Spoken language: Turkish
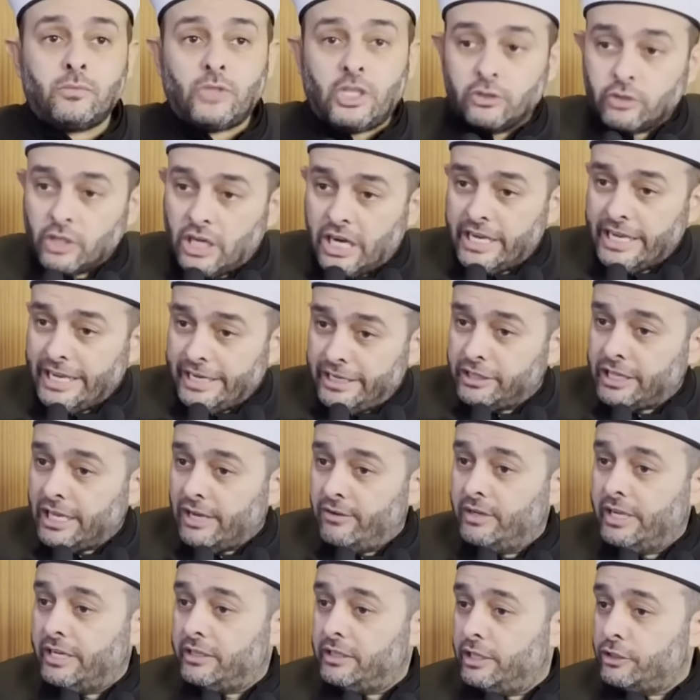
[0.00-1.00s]
Daha yeni
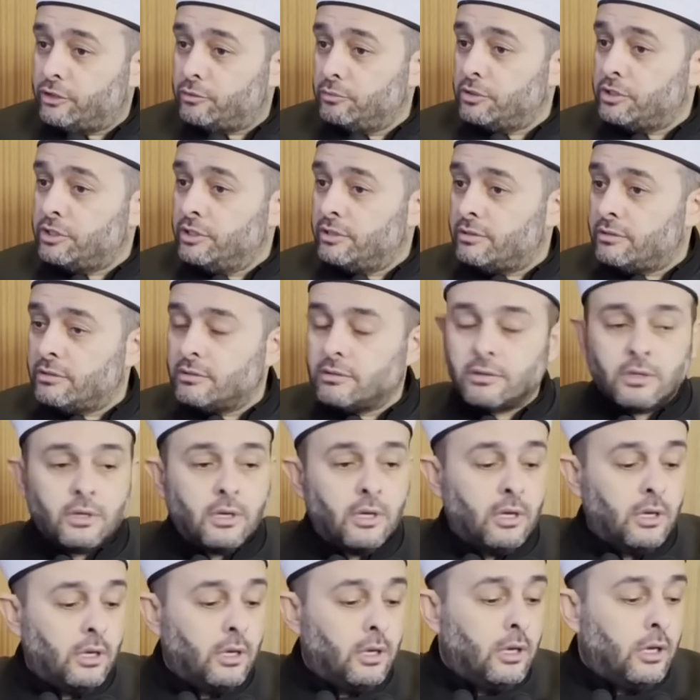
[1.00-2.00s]
devletleşmişiz.
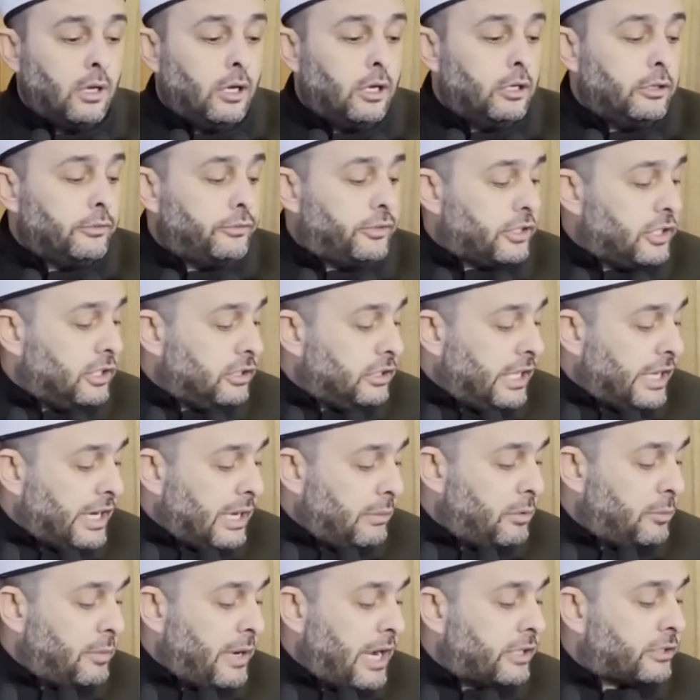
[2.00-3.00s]
Fırınlara
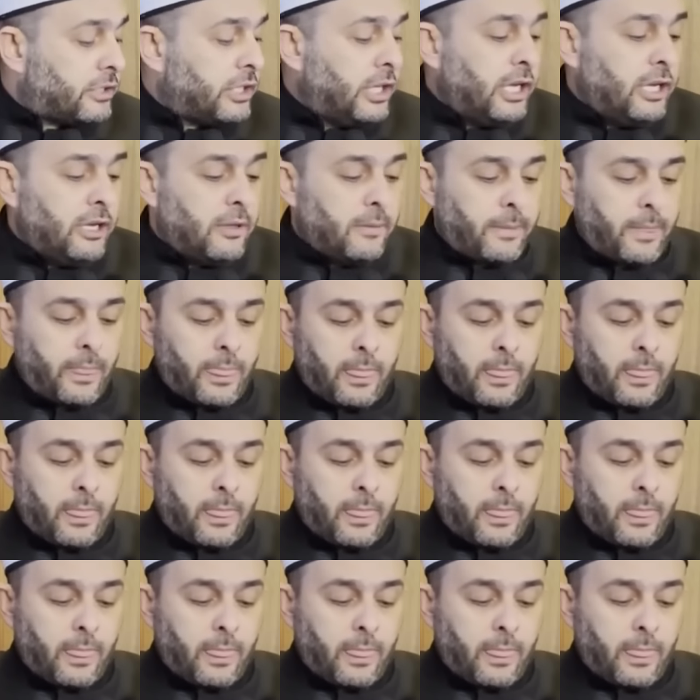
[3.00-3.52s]
bir baktı.